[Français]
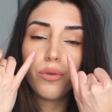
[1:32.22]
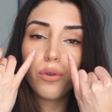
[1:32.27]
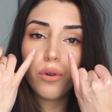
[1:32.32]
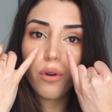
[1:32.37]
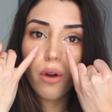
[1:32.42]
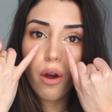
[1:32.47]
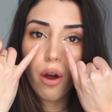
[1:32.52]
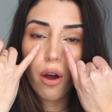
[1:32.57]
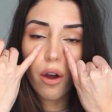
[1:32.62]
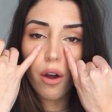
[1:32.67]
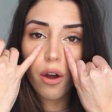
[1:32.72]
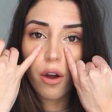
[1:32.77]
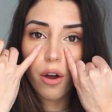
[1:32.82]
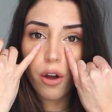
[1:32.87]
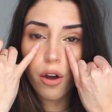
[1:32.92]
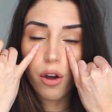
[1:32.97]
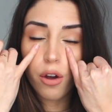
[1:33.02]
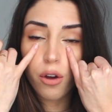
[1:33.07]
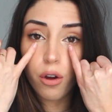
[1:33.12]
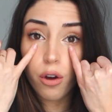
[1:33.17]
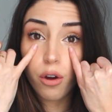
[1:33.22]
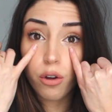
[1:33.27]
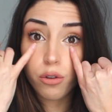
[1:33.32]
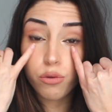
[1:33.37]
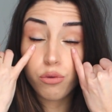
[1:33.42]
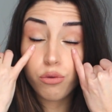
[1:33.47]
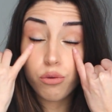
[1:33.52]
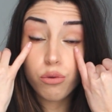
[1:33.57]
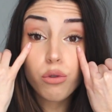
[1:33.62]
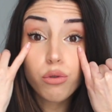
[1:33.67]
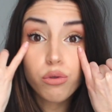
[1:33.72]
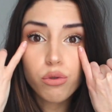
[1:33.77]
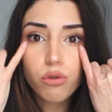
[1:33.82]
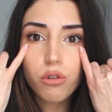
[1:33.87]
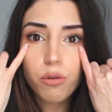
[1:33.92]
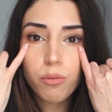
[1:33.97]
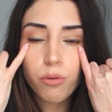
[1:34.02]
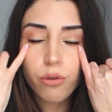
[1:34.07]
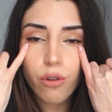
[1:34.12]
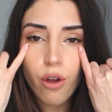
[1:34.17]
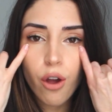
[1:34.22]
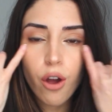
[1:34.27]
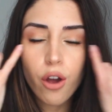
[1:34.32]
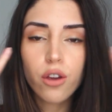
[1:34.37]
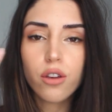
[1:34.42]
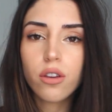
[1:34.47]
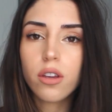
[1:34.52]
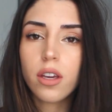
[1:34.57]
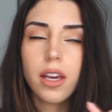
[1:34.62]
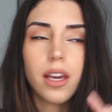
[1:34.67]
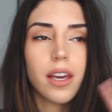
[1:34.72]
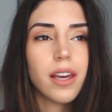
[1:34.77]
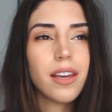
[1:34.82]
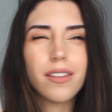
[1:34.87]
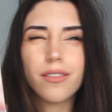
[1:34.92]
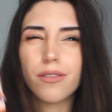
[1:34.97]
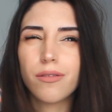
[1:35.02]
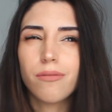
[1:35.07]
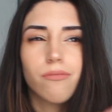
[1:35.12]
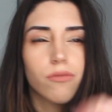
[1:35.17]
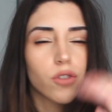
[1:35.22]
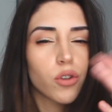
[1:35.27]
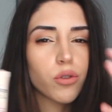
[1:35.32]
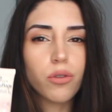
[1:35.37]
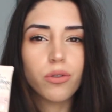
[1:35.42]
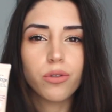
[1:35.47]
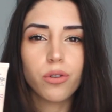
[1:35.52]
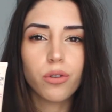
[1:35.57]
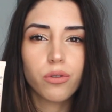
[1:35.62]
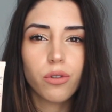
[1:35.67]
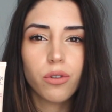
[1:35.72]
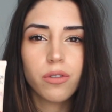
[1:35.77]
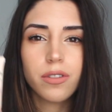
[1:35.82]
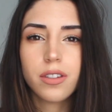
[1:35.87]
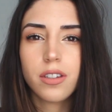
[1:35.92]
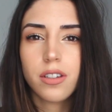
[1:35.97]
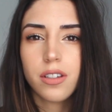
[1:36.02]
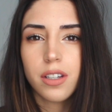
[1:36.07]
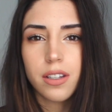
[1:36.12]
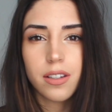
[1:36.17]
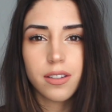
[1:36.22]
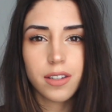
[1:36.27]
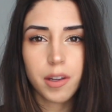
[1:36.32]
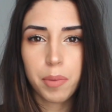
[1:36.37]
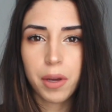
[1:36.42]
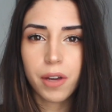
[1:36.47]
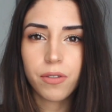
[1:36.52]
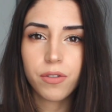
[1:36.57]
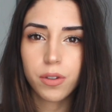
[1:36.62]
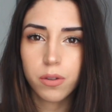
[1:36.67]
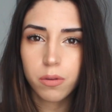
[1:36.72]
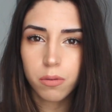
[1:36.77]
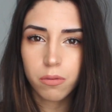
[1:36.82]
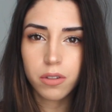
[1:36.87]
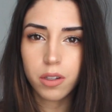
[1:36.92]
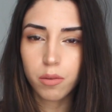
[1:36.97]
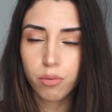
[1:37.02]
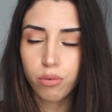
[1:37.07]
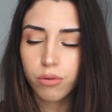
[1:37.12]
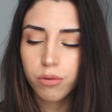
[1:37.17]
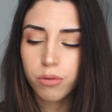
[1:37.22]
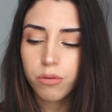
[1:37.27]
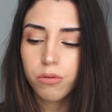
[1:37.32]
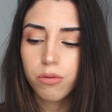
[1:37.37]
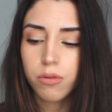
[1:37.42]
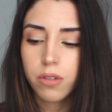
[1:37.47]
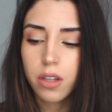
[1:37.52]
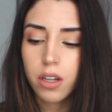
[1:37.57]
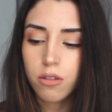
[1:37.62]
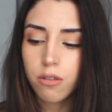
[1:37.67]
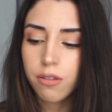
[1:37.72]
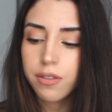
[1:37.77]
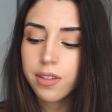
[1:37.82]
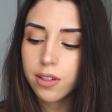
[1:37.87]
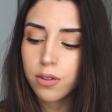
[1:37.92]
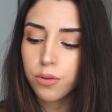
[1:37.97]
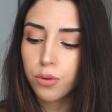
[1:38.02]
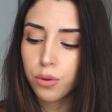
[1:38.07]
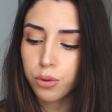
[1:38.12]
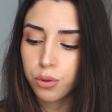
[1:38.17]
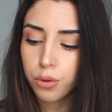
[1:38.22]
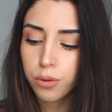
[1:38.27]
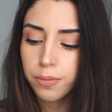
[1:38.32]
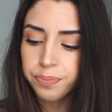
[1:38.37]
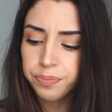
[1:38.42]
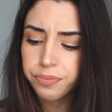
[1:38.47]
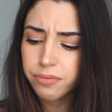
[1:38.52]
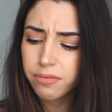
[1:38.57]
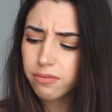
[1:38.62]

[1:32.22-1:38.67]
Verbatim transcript: euh, du dessous de mon œil et de temps en temps si j'ai des imperfections, des boutons, tout ça, je l'utilise dessus.